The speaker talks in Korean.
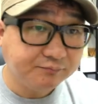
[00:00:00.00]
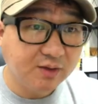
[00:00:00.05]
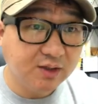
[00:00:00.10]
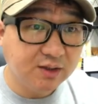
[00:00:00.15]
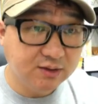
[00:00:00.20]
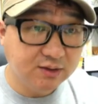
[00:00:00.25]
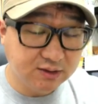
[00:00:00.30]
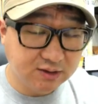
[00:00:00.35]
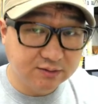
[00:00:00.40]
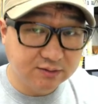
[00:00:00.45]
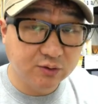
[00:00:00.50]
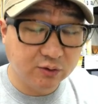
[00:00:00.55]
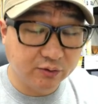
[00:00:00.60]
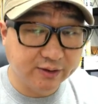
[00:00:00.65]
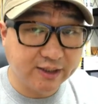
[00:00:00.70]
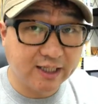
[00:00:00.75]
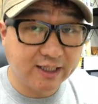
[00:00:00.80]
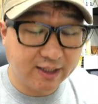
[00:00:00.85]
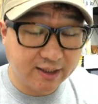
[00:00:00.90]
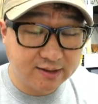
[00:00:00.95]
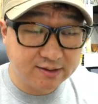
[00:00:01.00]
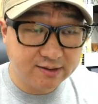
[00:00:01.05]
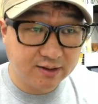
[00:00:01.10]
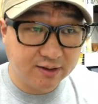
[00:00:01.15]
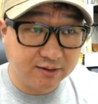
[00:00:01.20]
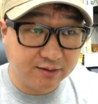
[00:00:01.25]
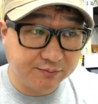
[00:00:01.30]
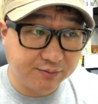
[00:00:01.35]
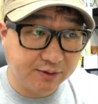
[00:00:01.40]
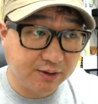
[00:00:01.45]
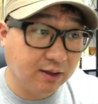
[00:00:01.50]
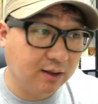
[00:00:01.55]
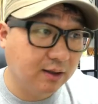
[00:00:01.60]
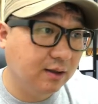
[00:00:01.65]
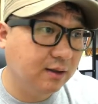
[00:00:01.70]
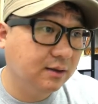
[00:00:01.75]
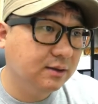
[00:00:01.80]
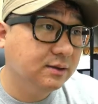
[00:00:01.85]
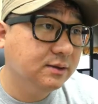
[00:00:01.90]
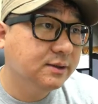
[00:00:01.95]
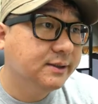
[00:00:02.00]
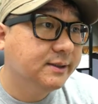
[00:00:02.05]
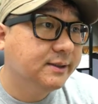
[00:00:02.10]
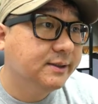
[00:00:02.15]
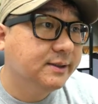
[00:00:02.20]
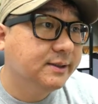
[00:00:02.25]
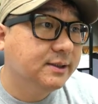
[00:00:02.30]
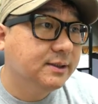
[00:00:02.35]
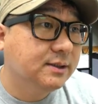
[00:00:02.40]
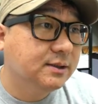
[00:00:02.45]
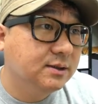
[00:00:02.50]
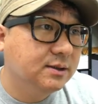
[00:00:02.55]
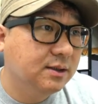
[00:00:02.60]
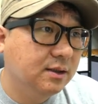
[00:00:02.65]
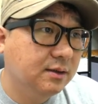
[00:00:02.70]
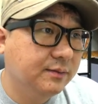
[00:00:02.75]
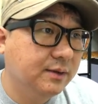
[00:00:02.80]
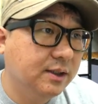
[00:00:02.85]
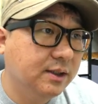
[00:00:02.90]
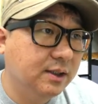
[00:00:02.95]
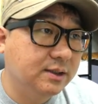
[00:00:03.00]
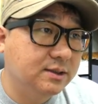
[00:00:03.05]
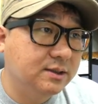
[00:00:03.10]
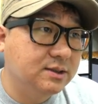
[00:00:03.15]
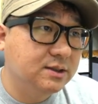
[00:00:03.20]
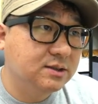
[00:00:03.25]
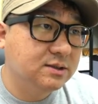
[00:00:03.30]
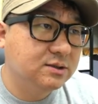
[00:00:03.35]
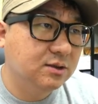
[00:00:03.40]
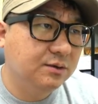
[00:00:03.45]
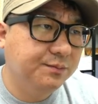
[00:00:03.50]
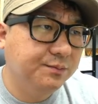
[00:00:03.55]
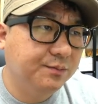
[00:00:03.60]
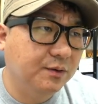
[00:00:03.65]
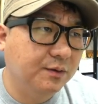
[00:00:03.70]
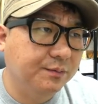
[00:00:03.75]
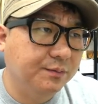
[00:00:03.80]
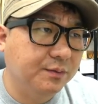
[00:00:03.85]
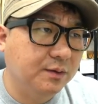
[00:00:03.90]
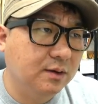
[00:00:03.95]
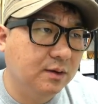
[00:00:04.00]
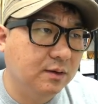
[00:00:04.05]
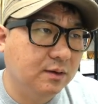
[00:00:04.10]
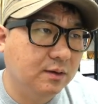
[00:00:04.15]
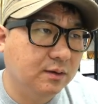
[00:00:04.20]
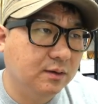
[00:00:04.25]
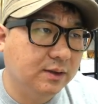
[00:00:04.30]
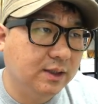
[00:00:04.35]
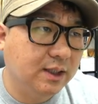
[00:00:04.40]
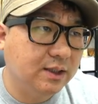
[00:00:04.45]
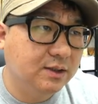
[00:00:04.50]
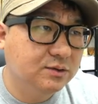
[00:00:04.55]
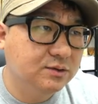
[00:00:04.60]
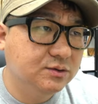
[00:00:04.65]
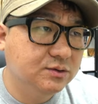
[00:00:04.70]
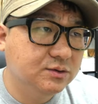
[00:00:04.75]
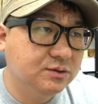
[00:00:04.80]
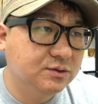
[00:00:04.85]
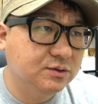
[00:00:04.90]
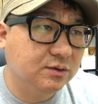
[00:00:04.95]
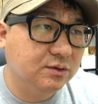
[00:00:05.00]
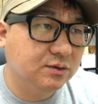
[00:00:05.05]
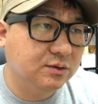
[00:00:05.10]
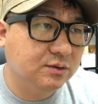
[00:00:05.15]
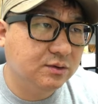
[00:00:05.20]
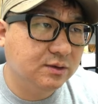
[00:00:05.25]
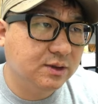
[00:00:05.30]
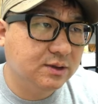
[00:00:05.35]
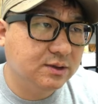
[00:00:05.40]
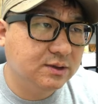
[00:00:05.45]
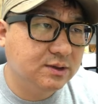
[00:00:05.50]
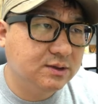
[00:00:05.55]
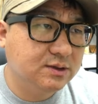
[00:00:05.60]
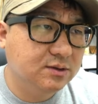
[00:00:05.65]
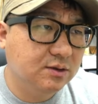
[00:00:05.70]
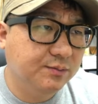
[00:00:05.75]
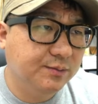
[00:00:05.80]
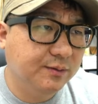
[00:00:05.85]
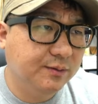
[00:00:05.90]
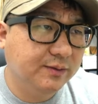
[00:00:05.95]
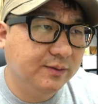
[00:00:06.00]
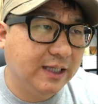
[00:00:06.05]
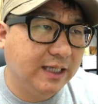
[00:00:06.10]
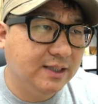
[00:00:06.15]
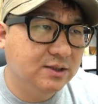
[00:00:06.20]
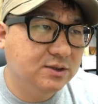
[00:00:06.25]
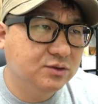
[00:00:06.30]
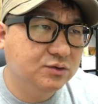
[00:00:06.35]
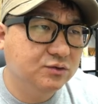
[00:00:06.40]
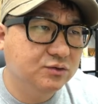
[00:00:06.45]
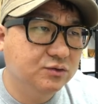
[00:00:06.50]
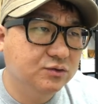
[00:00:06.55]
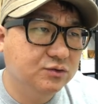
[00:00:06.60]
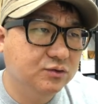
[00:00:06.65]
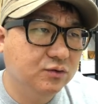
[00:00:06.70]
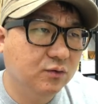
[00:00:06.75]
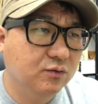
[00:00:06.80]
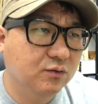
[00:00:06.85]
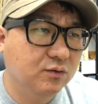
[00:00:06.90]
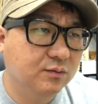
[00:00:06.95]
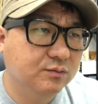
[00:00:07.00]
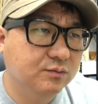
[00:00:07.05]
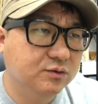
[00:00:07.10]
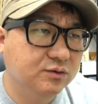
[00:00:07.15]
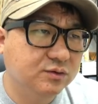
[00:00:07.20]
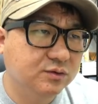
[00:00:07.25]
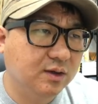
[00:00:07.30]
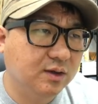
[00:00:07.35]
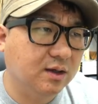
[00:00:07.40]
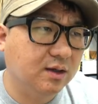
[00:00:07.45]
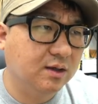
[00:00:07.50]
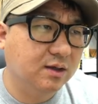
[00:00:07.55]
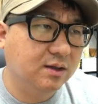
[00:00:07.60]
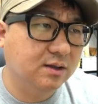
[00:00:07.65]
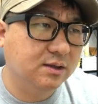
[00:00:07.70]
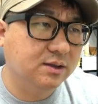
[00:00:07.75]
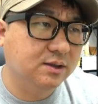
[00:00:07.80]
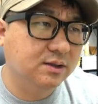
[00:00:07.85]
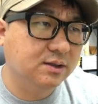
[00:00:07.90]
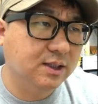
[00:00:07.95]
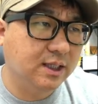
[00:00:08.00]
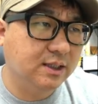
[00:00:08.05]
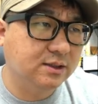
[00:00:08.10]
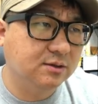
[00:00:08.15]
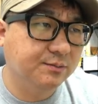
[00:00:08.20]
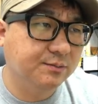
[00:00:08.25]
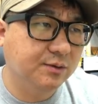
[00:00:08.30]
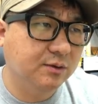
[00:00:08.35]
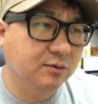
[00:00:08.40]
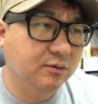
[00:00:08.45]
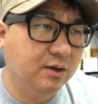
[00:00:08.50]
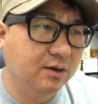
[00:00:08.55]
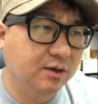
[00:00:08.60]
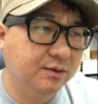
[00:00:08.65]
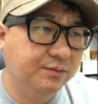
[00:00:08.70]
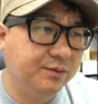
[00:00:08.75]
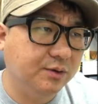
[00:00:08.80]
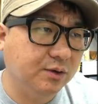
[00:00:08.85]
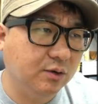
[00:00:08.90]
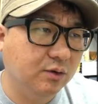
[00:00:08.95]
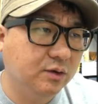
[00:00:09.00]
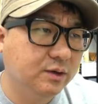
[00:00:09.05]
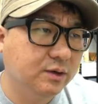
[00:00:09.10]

지금 건 따라 했어야 됩니다. 그 다음에 직설법, 어, 단, 어, 직설법 단순 조건문과 가정법 과거의 비교.